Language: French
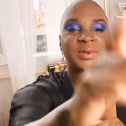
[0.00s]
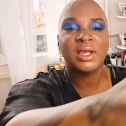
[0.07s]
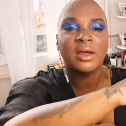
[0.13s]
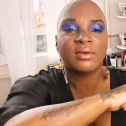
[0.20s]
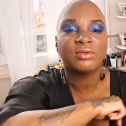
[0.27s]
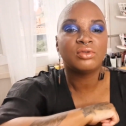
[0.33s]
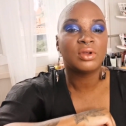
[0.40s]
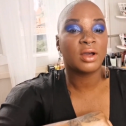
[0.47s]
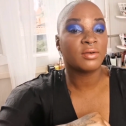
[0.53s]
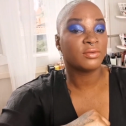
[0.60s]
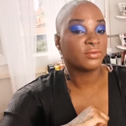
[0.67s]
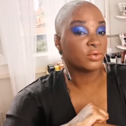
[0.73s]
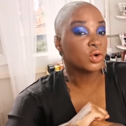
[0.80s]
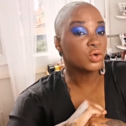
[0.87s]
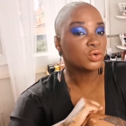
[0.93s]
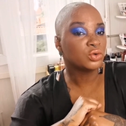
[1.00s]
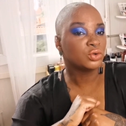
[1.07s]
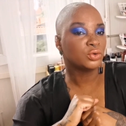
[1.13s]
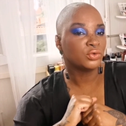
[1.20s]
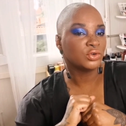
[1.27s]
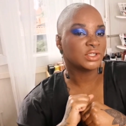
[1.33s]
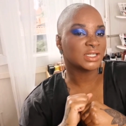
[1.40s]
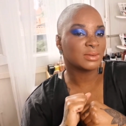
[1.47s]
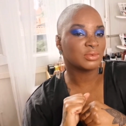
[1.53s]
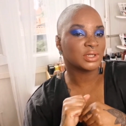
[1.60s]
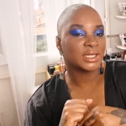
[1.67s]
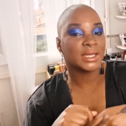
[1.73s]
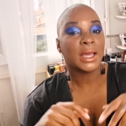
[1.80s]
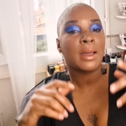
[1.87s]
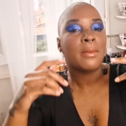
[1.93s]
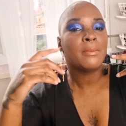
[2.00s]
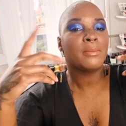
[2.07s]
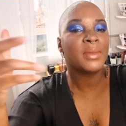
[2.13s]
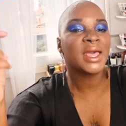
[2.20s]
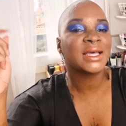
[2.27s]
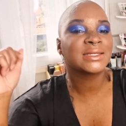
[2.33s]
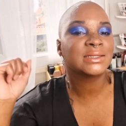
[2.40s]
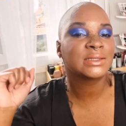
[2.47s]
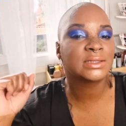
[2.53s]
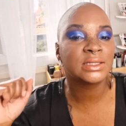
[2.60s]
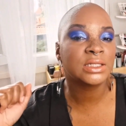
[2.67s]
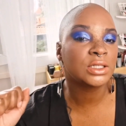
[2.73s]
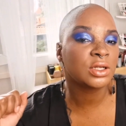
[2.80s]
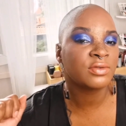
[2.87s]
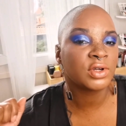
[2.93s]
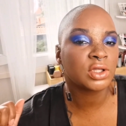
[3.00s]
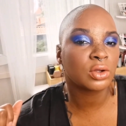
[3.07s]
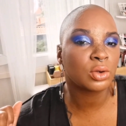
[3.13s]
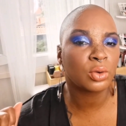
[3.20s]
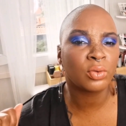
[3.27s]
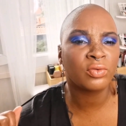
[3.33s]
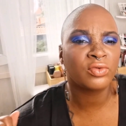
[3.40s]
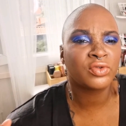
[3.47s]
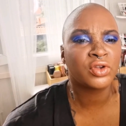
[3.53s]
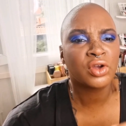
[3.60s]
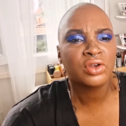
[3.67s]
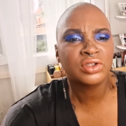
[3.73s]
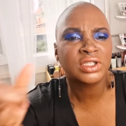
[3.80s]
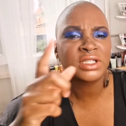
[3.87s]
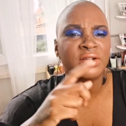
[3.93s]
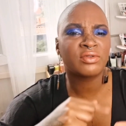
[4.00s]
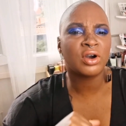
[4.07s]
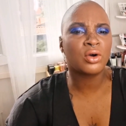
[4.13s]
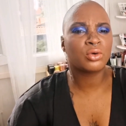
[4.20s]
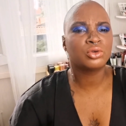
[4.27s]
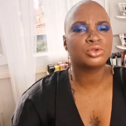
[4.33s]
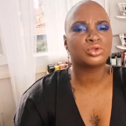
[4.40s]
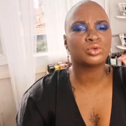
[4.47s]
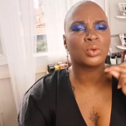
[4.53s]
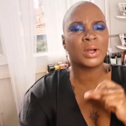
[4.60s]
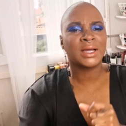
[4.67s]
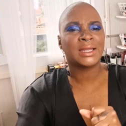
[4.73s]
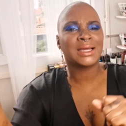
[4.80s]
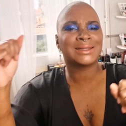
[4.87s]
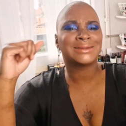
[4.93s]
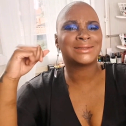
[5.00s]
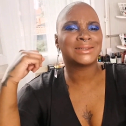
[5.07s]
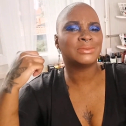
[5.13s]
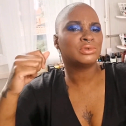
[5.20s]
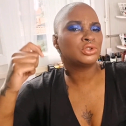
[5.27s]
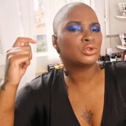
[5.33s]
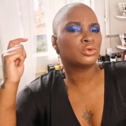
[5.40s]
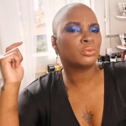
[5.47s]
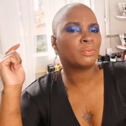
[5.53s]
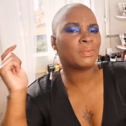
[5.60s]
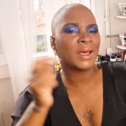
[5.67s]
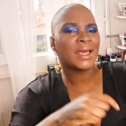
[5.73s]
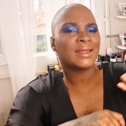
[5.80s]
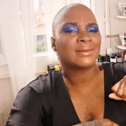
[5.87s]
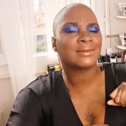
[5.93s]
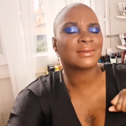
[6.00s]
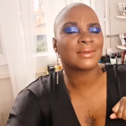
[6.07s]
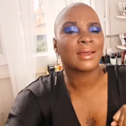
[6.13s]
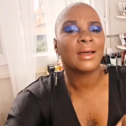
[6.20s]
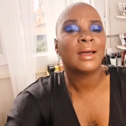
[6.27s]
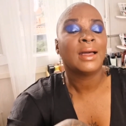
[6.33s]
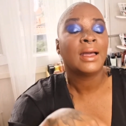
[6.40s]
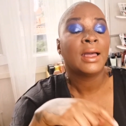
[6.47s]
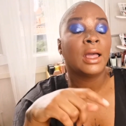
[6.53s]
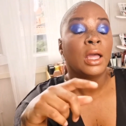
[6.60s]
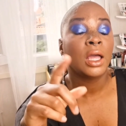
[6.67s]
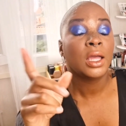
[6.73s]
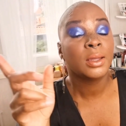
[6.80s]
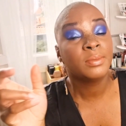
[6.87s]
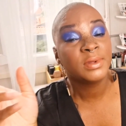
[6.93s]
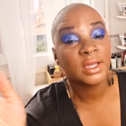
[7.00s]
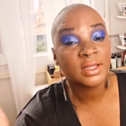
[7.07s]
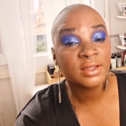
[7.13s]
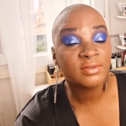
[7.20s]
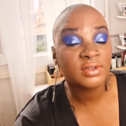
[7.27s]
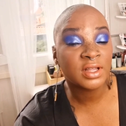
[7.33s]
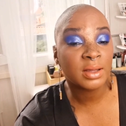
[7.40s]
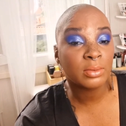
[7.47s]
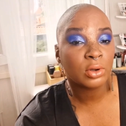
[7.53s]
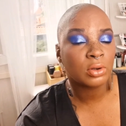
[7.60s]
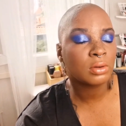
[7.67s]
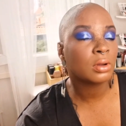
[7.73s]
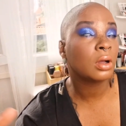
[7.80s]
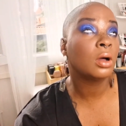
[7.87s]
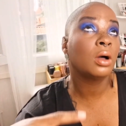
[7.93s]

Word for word: Bienvenue à vous, nouveaux abonnés. Merci de votre confiance et d'avoir rejoint la team Choupette. Et bien évidemment...